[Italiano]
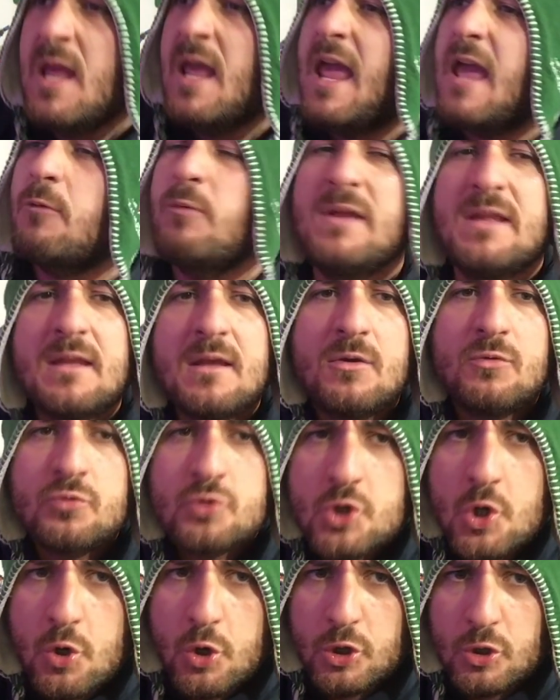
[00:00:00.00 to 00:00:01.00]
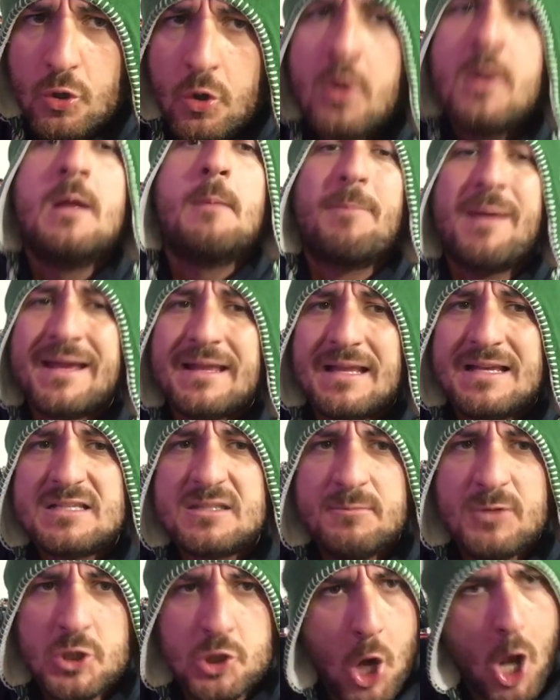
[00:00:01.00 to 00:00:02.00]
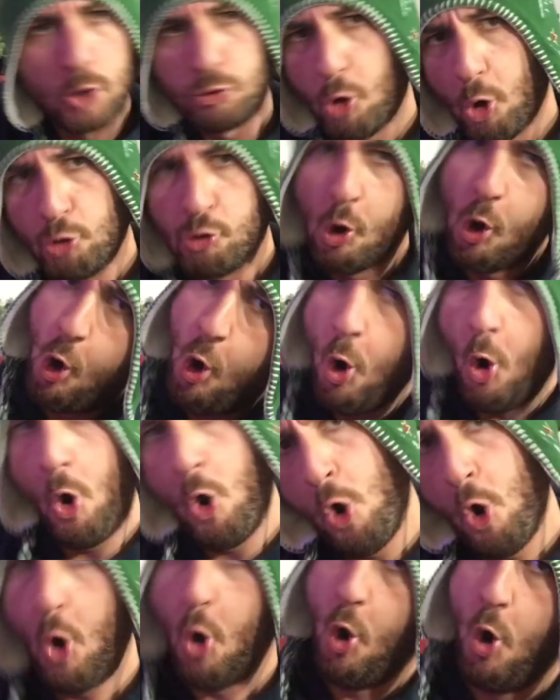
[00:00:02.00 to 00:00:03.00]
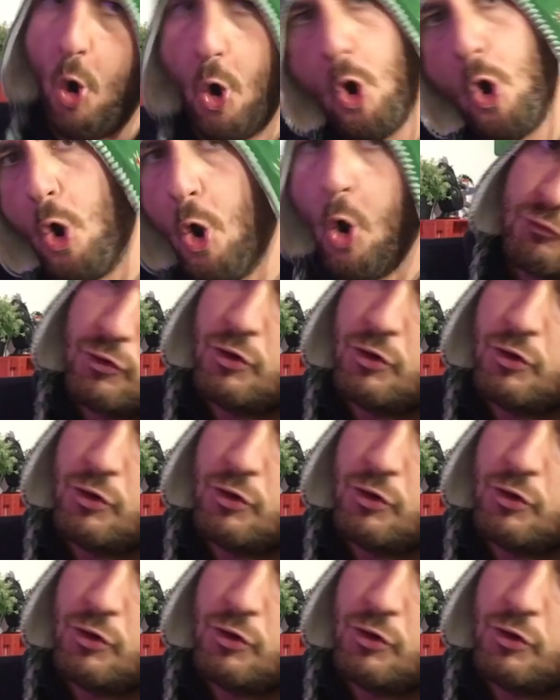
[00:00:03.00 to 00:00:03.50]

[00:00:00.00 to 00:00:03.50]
E quindi un giorno Paradise mi dice Antonio, Oh, oh, oh.